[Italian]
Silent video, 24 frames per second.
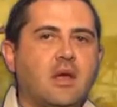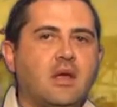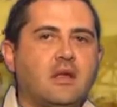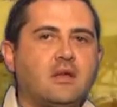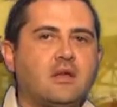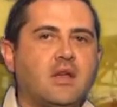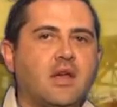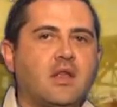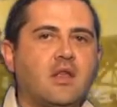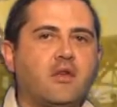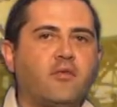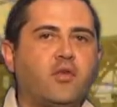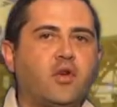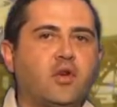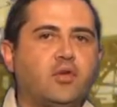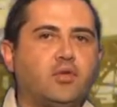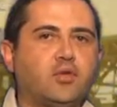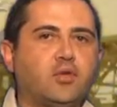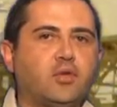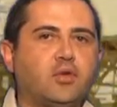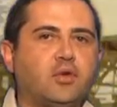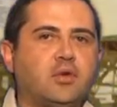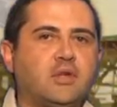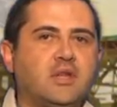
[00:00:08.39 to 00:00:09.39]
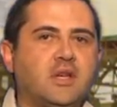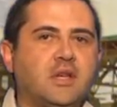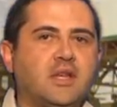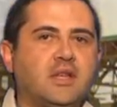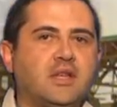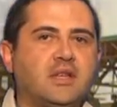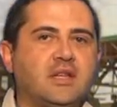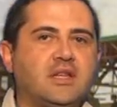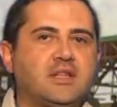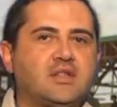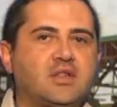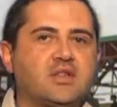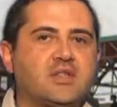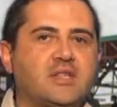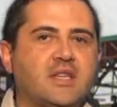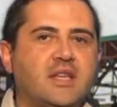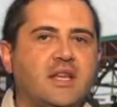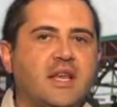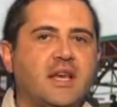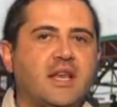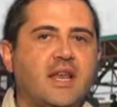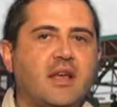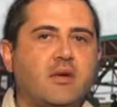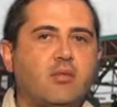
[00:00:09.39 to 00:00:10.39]
Chiedo a voi tutti di
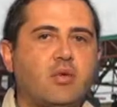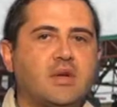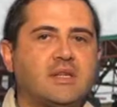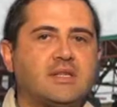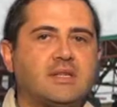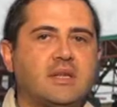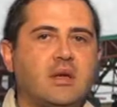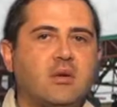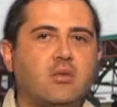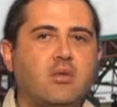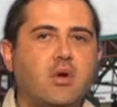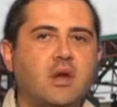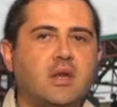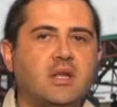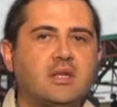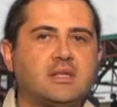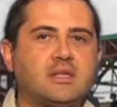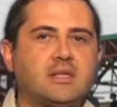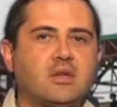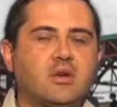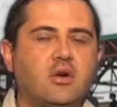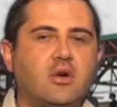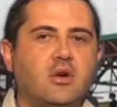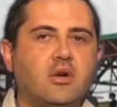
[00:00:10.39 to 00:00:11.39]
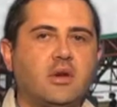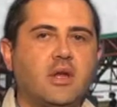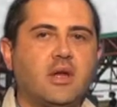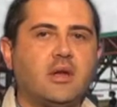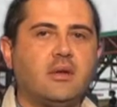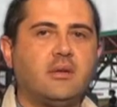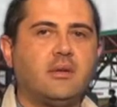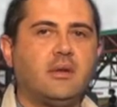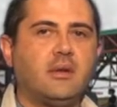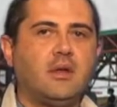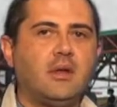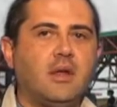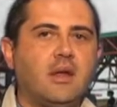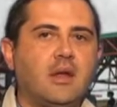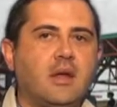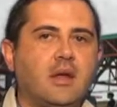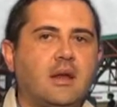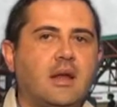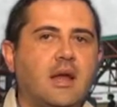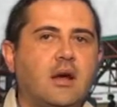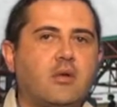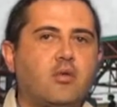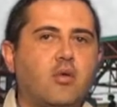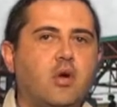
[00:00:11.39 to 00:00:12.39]
sostenere questa coalizione,
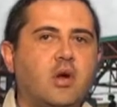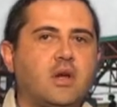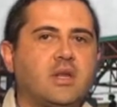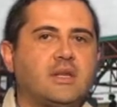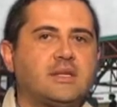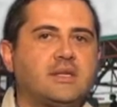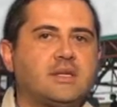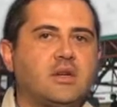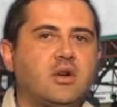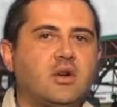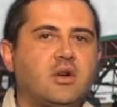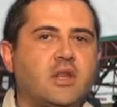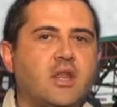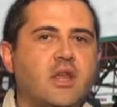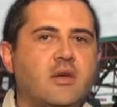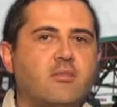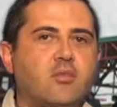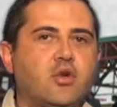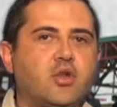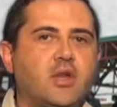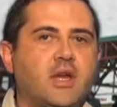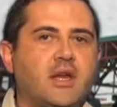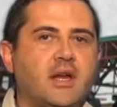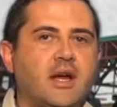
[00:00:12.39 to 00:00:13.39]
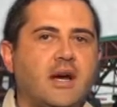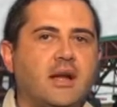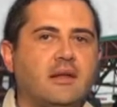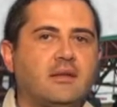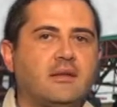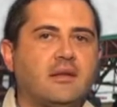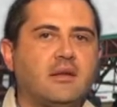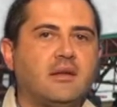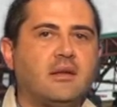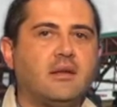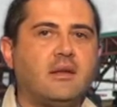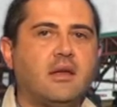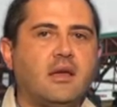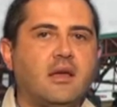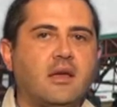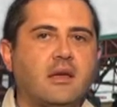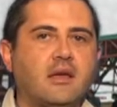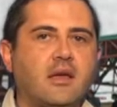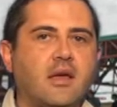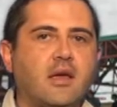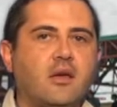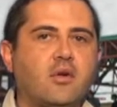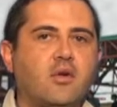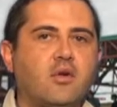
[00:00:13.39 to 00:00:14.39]
la coalizione dei moderati,
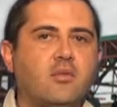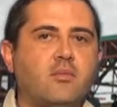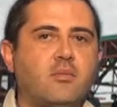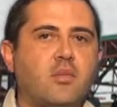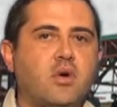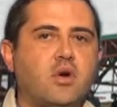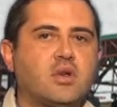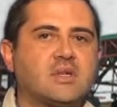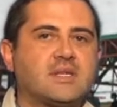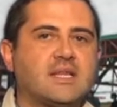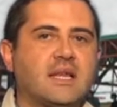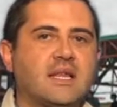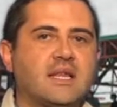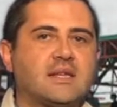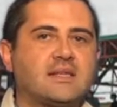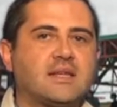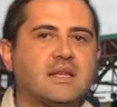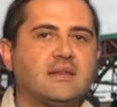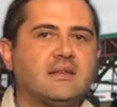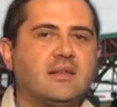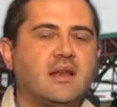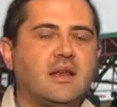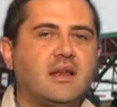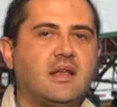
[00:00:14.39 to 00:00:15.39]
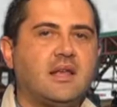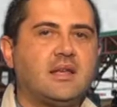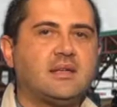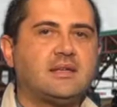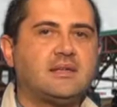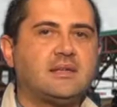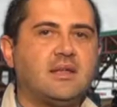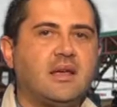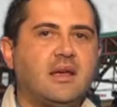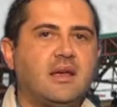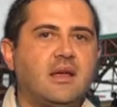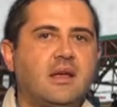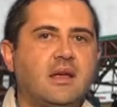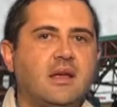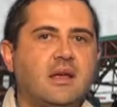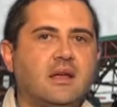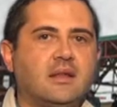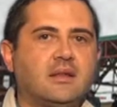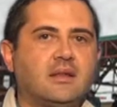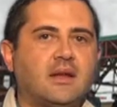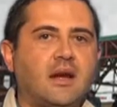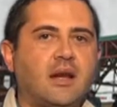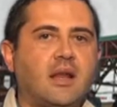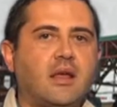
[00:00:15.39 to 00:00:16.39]
che è composta da sette liste,
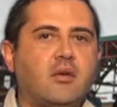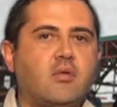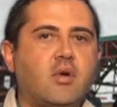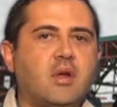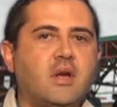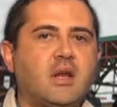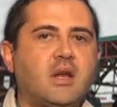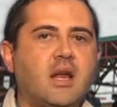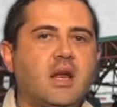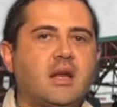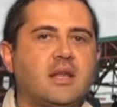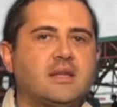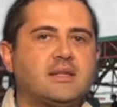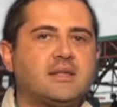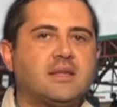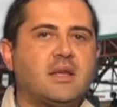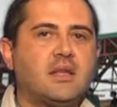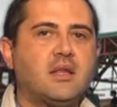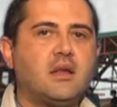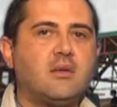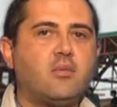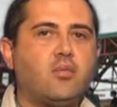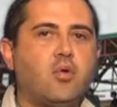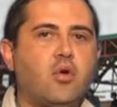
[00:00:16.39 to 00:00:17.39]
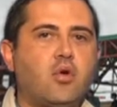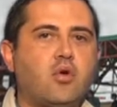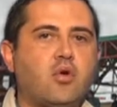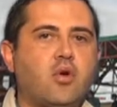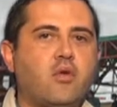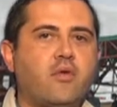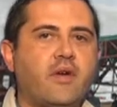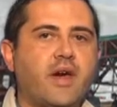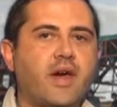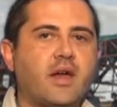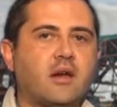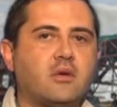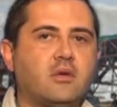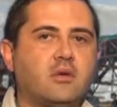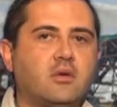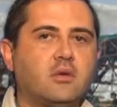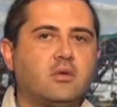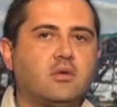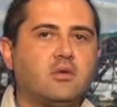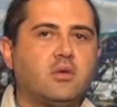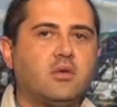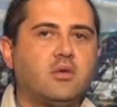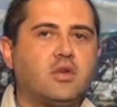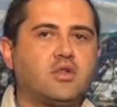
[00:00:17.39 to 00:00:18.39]
tra le quali la lista del buon governo,
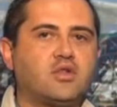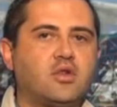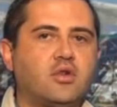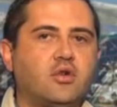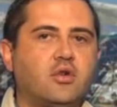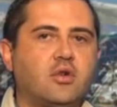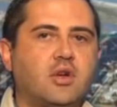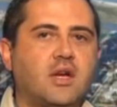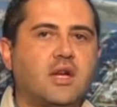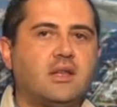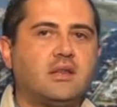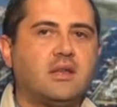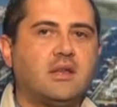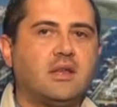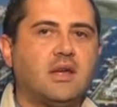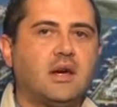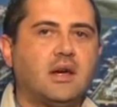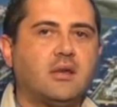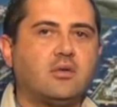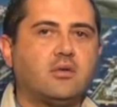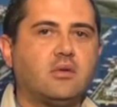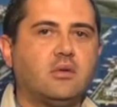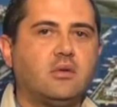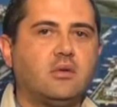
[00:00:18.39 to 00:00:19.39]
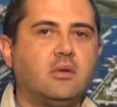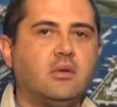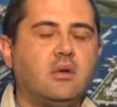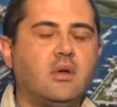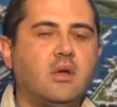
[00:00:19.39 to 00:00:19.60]
dove sono candidato.